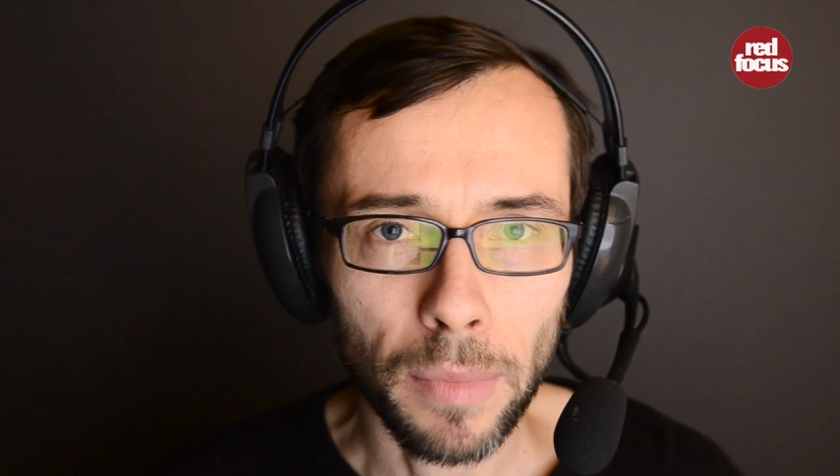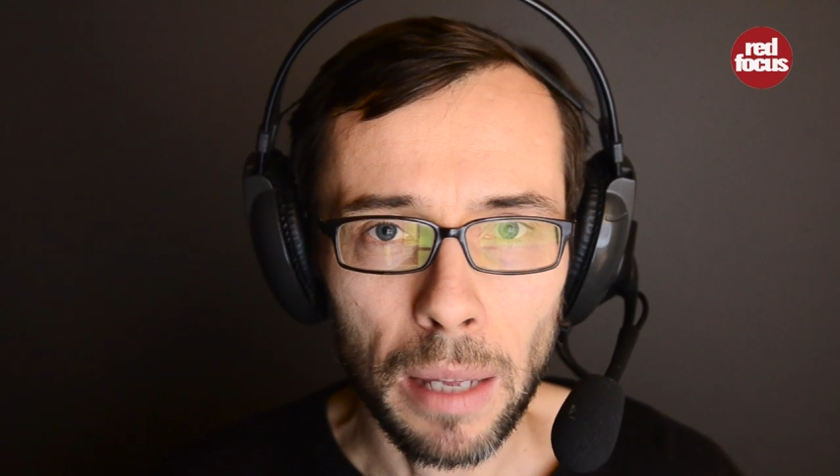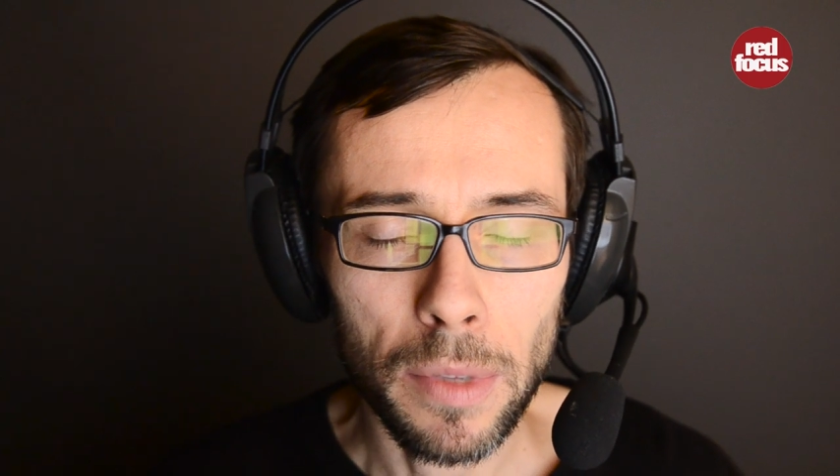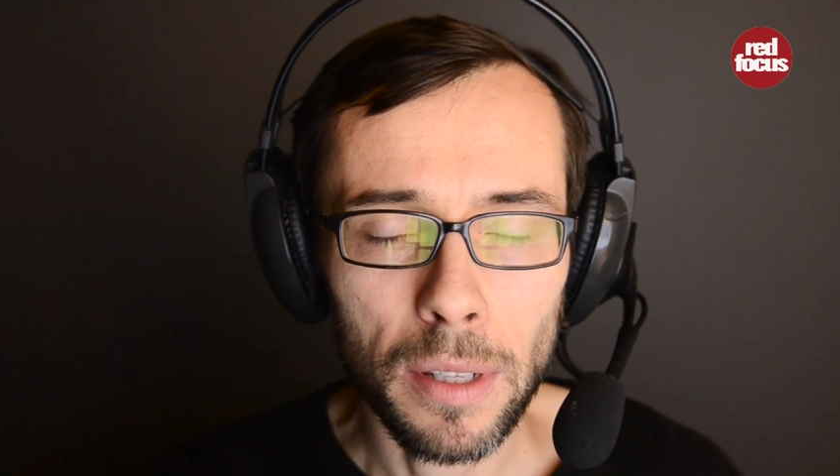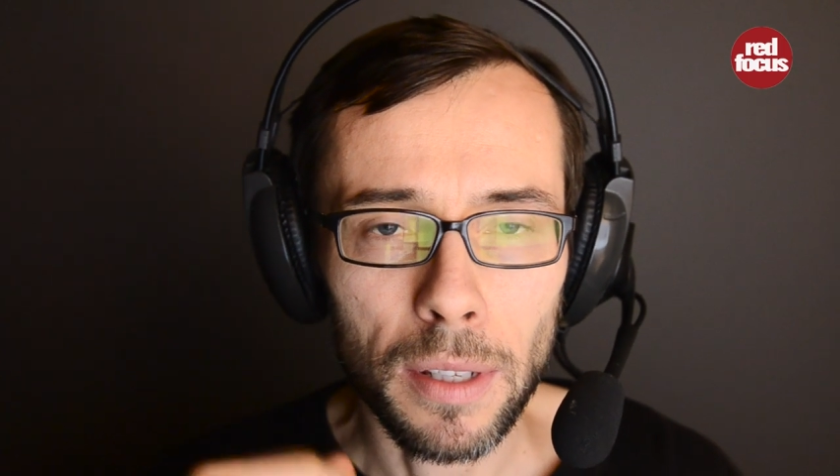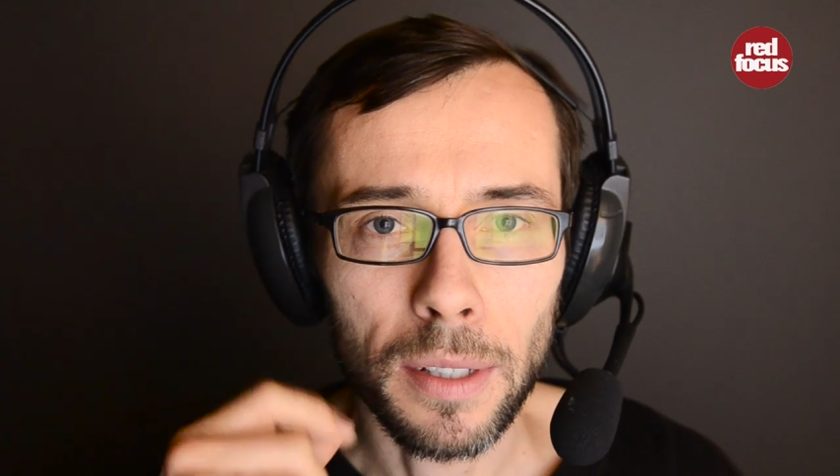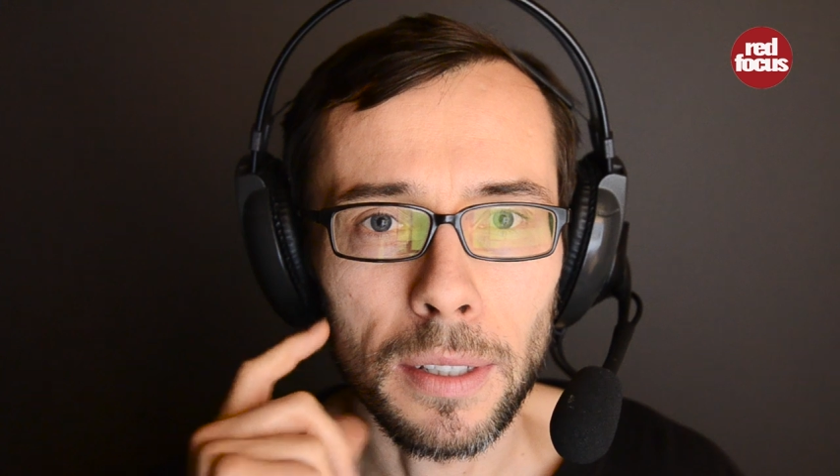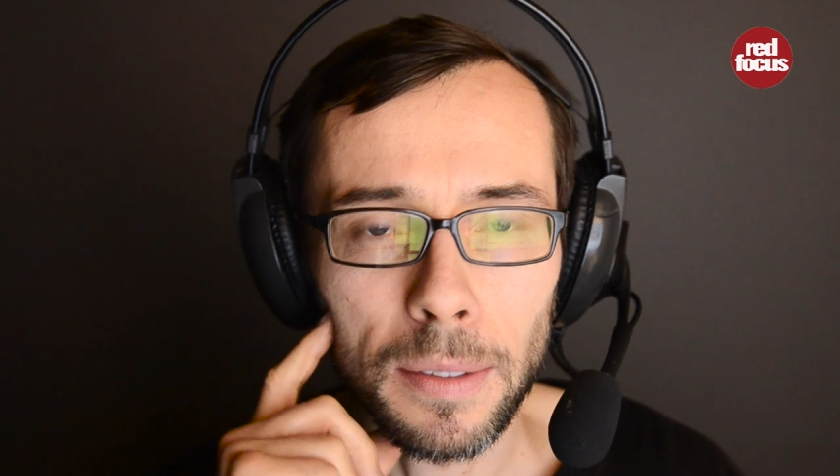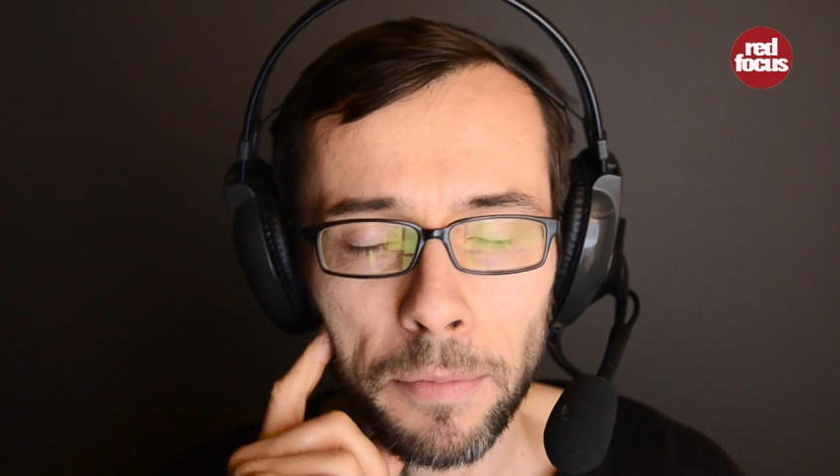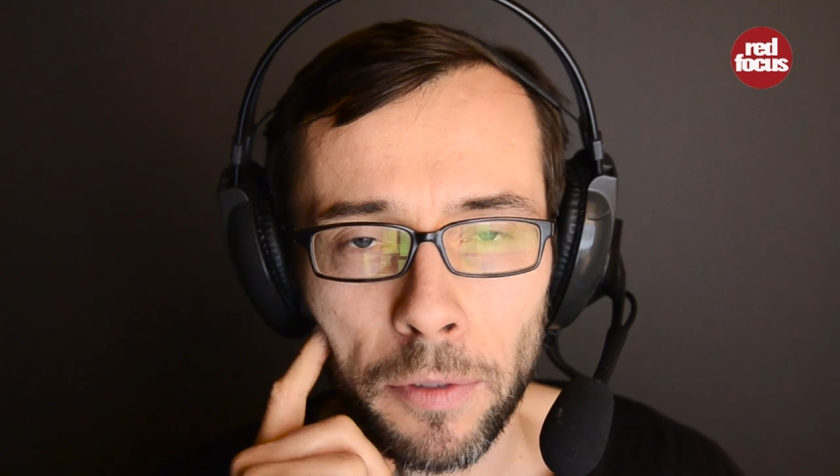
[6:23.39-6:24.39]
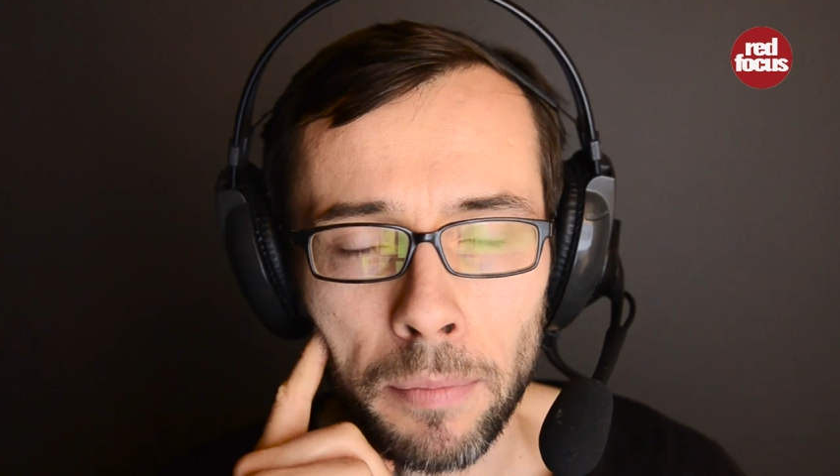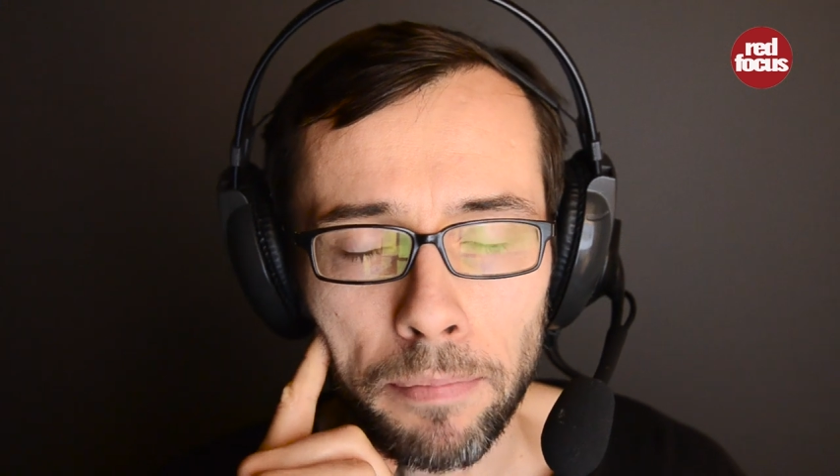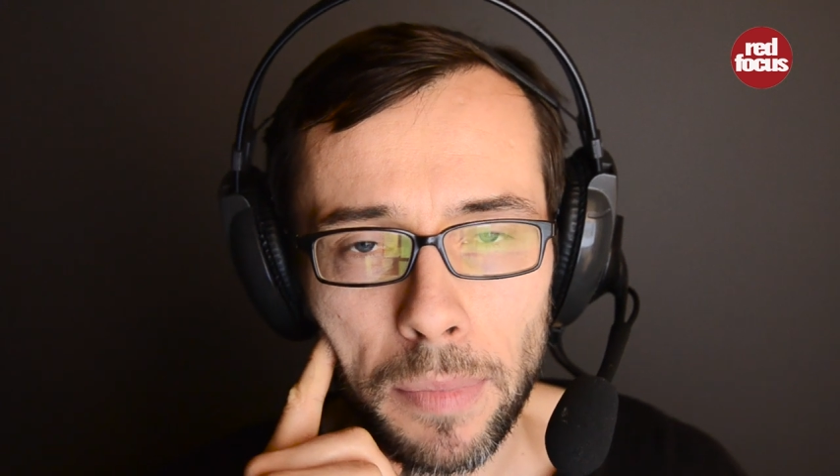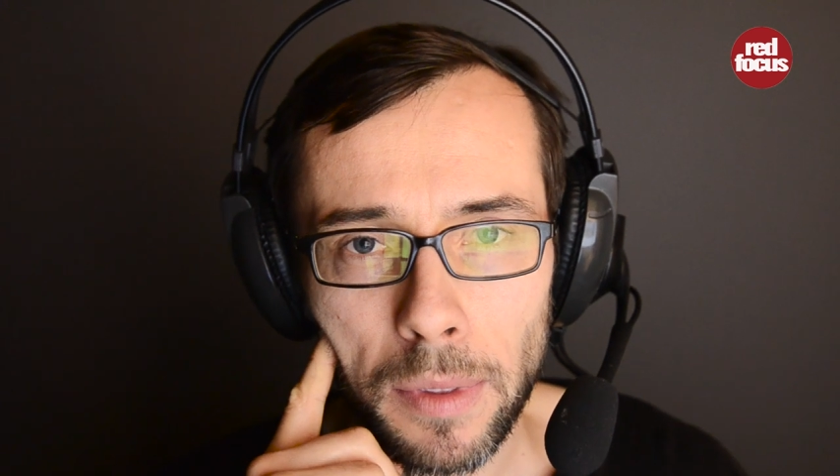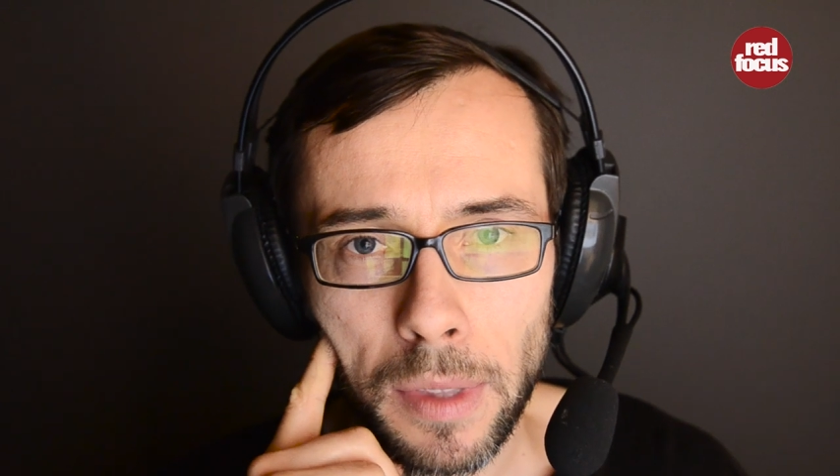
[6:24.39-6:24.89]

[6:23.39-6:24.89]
tamten e,